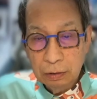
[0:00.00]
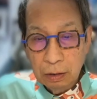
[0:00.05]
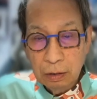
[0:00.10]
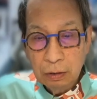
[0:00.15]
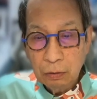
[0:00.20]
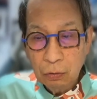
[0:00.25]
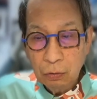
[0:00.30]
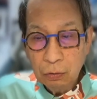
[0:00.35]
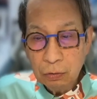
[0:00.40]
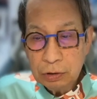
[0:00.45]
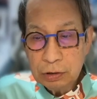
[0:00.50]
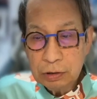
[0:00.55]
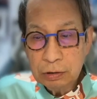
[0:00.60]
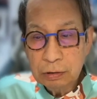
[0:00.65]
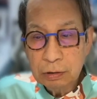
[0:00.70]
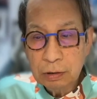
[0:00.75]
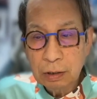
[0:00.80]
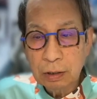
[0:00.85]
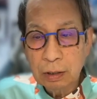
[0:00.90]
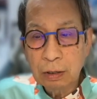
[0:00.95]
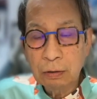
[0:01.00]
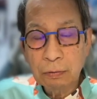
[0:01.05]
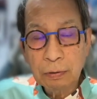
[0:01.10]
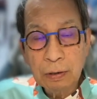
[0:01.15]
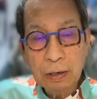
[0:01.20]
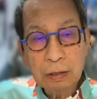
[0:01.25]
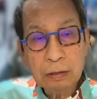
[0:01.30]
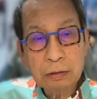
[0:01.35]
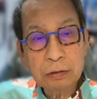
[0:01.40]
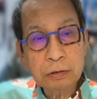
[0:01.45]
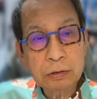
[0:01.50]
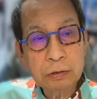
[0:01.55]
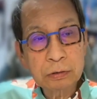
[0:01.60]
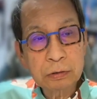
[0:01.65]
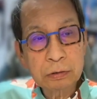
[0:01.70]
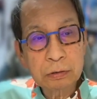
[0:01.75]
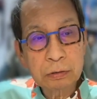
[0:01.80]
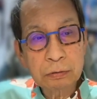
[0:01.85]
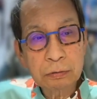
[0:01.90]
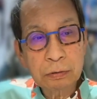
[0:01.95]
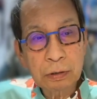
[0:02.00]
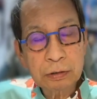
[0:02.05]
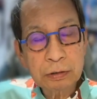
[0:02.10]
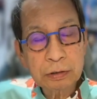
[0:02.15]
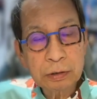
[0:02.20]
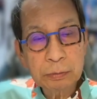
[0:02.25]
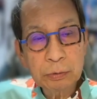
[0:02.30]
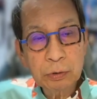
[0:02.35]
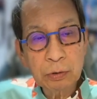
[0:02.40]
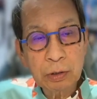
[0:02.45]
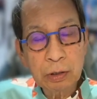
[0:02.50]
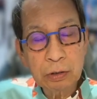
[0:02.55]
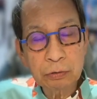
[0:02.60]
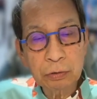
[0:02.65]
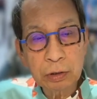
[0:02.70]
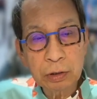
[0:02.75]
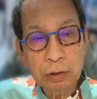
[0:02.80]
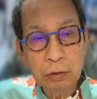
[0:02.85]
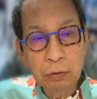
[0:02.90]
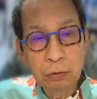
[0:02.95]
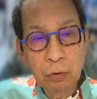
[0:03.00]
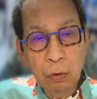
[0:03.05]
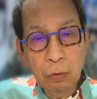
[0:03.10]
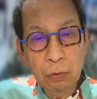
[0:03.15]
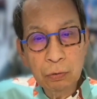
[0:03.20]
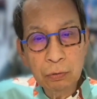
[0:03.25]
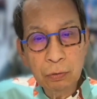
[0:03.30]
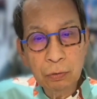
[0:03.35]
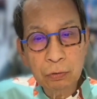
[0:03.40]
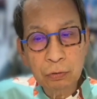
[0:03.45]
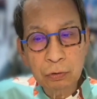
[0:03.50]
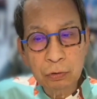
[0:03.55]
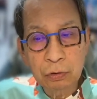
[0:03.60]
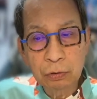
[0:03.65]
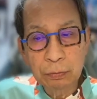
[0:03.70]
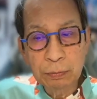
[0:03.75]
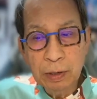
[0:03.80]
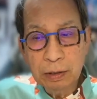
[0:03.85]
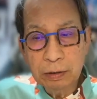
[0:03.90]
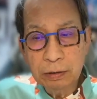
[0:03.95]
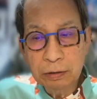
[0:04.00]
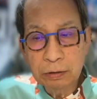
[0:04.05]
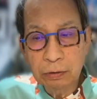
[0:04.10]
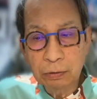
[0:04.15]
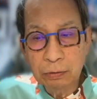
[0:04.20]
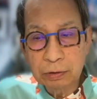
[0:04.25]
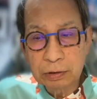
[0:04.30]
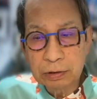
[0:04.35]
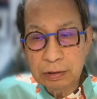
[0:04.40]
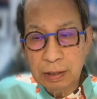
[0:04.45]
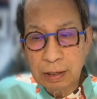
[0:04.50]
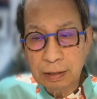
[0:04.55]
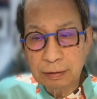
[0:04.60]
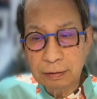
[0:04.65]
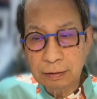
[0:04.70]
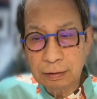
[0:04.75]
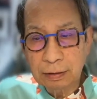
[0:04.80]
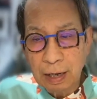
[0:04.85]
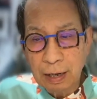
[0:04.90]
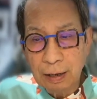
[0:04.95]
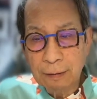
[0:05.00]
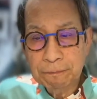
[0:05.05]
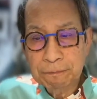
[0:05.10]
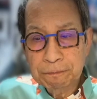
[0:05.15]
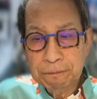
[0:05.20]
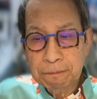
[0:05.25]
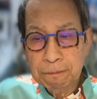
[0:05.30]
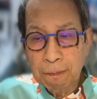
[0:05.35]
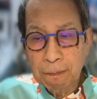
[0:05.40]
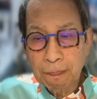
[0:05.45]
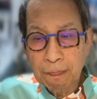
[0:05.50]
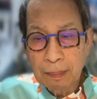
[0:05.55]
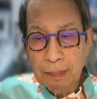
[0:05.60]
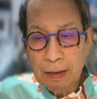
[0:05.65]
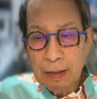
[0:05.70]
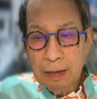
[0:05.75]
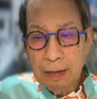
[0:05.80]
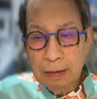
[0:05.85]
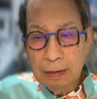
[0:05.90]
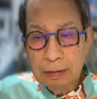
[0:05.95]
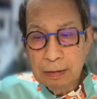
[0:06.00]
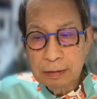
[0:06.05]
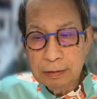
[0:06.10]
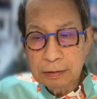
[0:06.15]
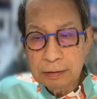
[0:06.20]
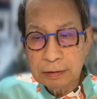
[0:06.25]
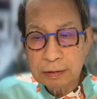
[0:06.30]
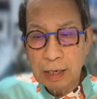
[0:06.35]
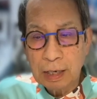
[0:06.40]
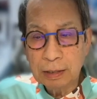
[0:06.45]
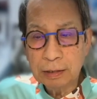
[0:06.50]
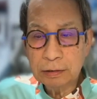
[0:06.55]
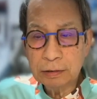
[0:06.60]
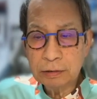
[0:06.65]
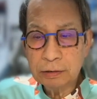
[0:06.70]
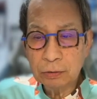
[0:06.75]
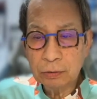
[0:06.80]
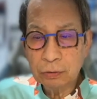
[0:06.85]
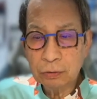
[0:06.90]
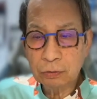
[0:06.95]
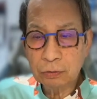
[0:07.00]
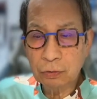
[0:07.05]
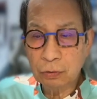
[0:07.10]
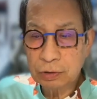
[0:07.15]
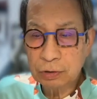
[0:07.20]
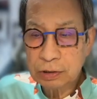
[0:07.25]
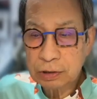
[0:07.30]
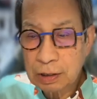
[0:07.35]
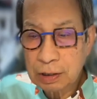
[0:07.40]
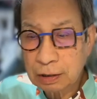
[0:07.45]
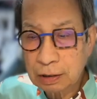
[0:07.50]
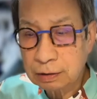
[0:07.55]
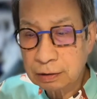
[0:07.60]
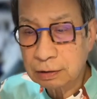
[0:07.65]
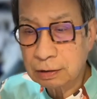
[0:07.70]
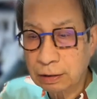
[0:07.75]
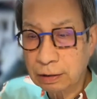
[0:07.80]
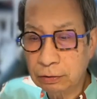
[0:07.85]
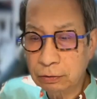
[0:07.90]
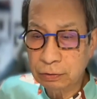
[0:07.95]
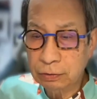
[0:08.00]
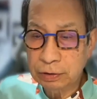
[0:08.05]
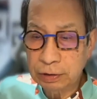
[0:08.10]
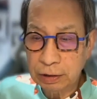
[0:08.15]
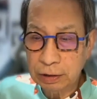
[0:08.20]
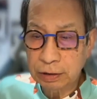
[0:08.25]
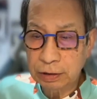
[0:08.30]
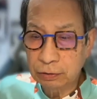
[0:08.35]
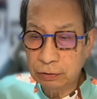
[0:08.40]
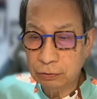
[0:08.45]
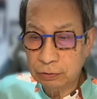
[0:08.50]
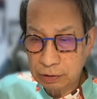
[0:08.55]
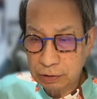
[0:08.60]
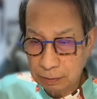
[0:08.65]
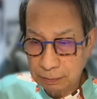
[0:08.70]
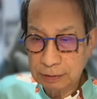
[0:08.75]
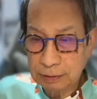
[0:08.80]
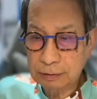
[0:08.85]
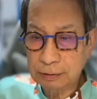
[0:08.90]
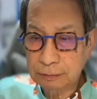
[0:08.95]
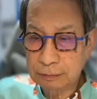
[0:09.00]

個人でね、ファックス、ファクシミリを買うときにローンを組めるようになった最初の年だったように記憶してます。